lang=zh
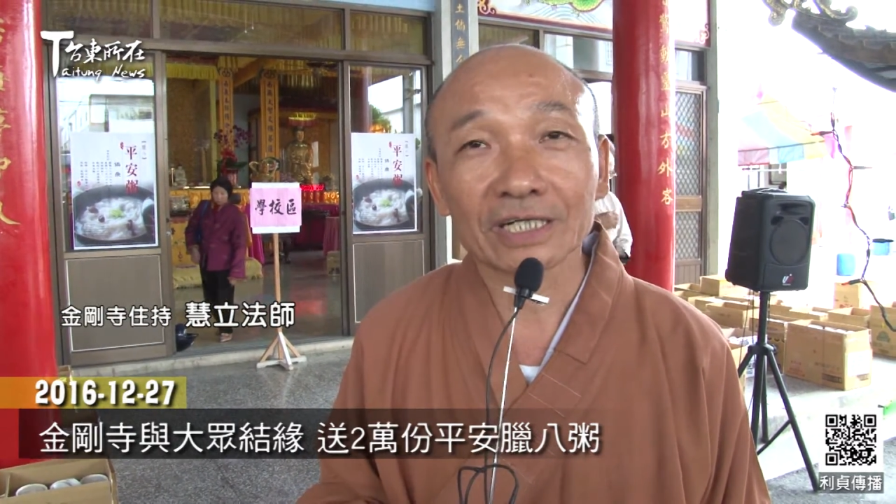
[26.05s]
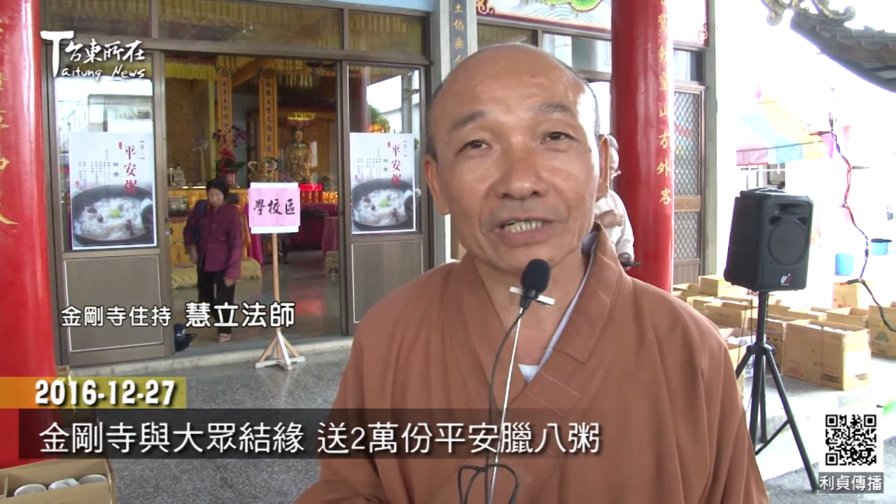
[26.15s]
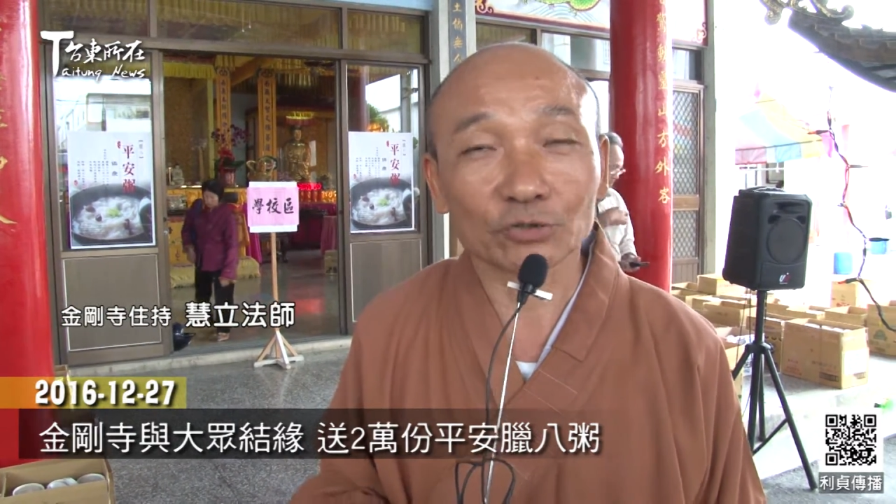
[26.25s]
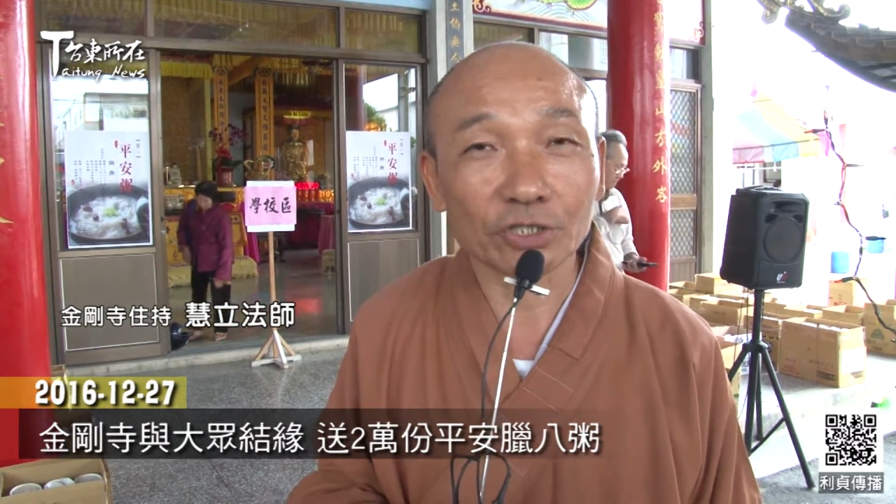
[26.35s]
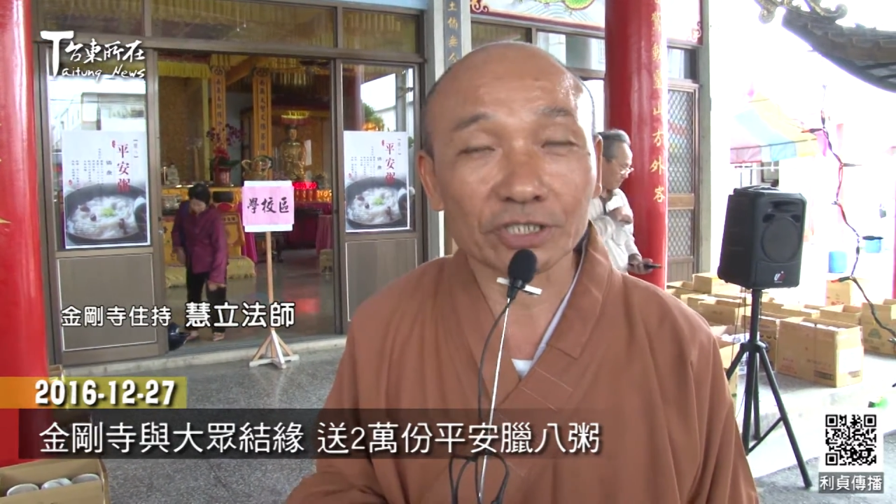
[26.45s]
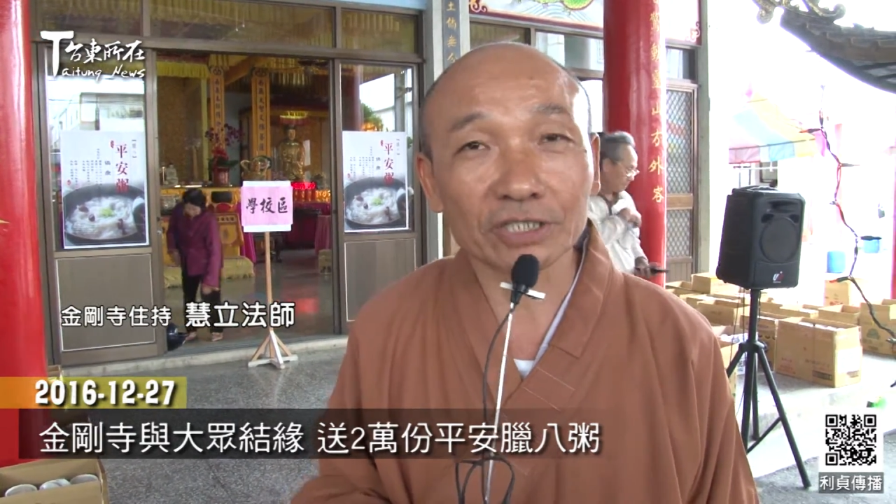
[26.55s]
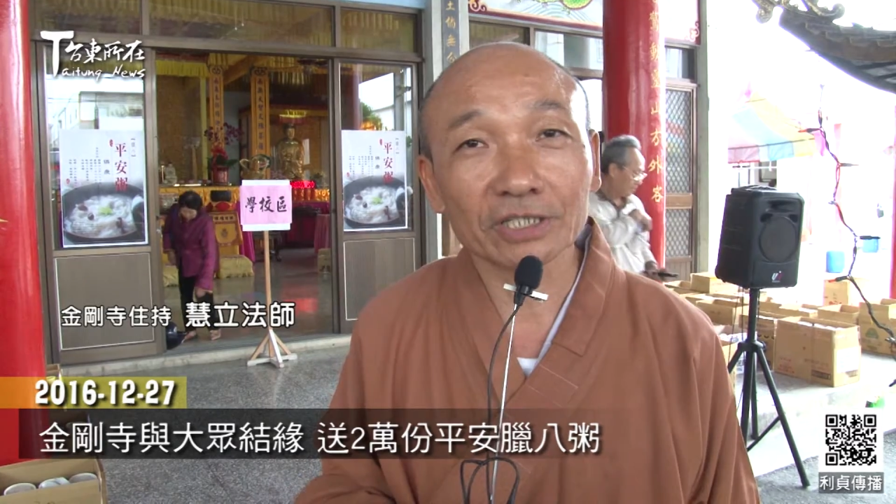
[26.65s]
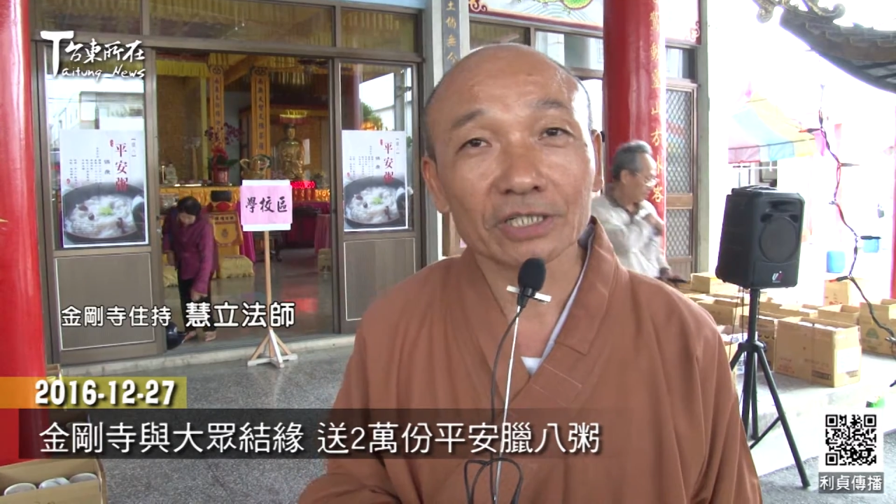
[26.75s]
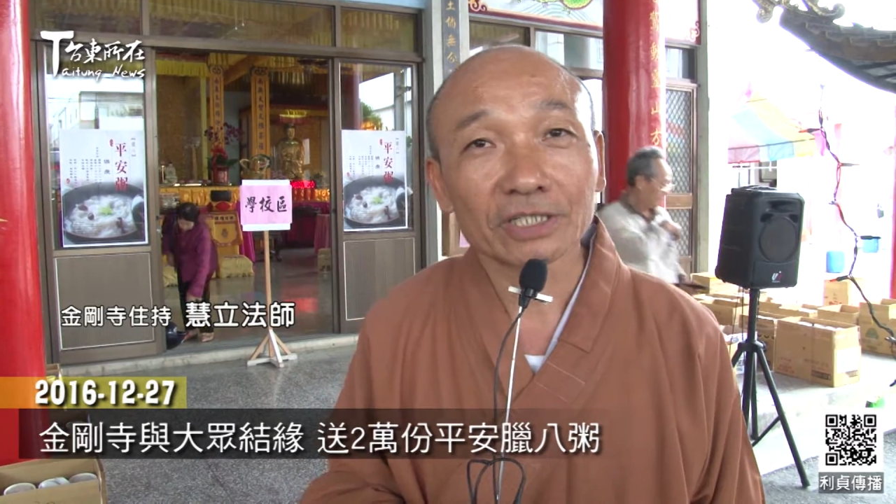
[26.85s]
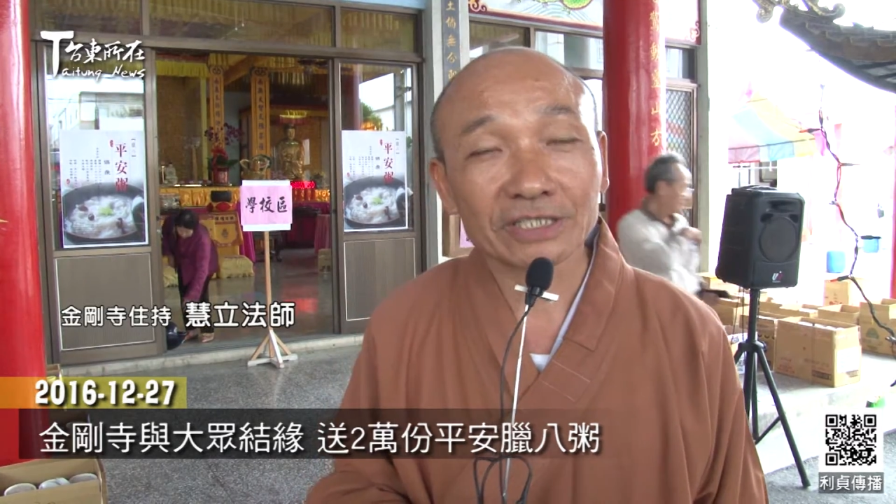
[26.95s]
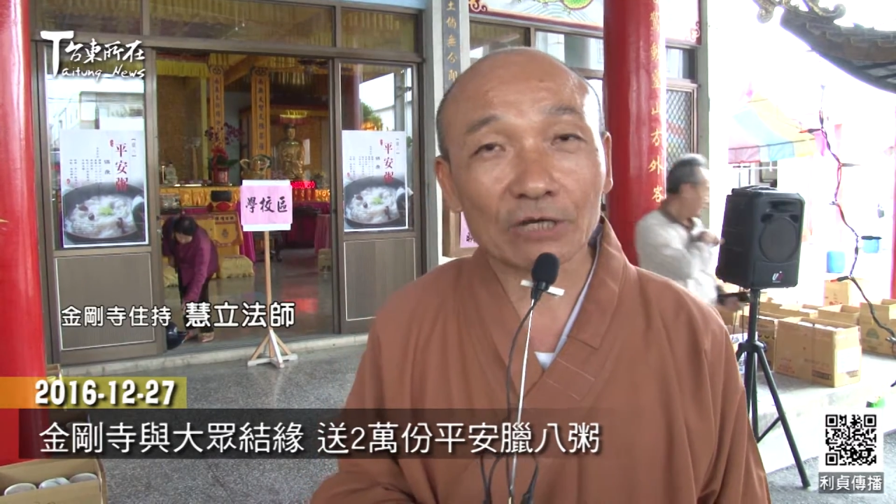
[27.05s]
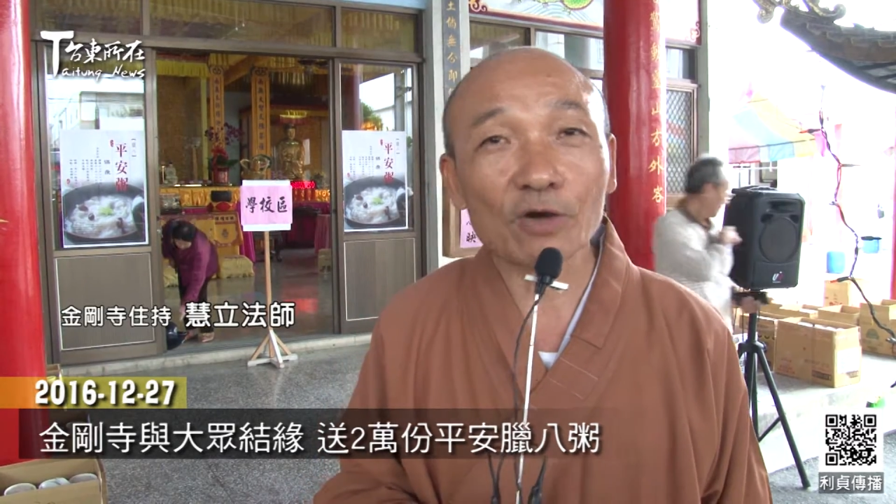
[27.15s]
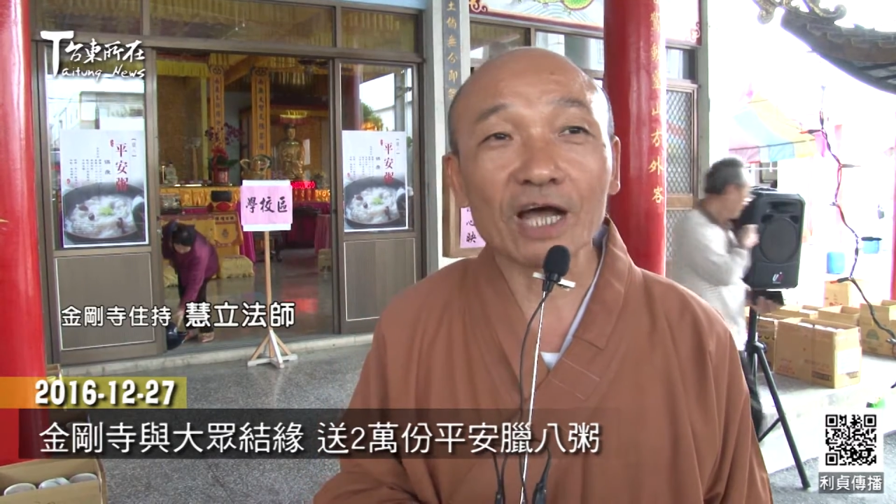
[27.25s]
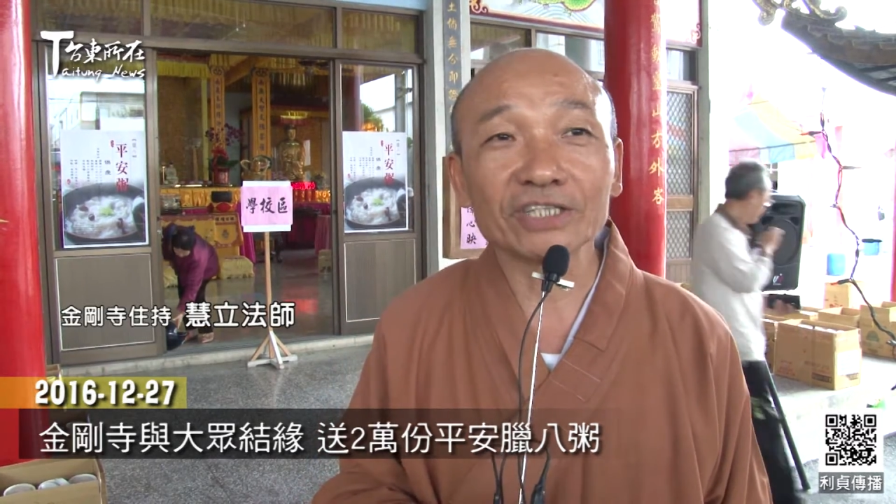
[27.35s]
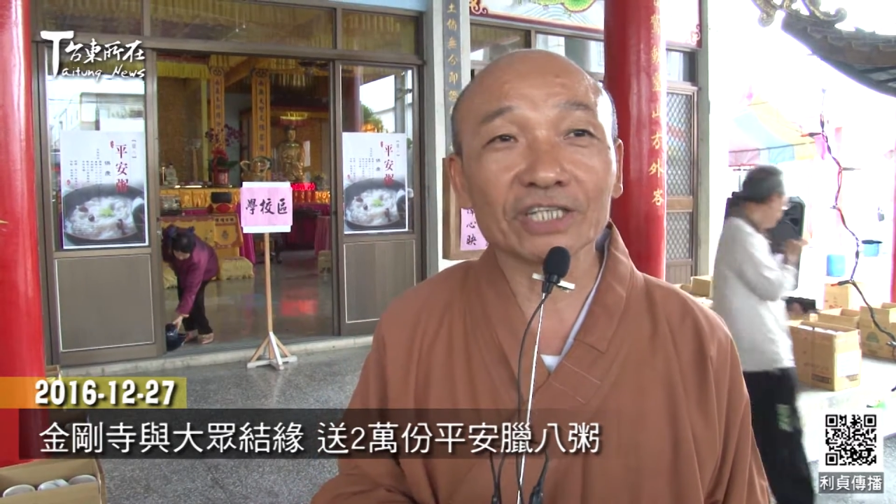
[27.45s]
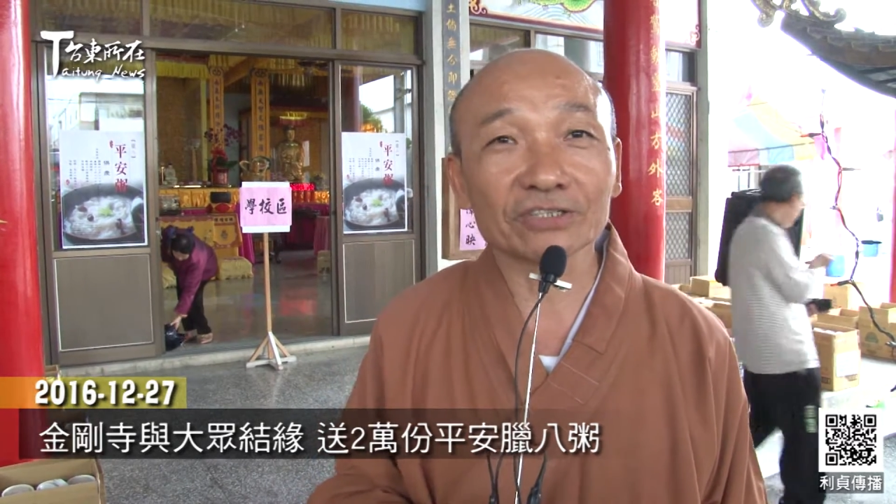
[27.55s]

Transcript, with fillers: 让学生在放寒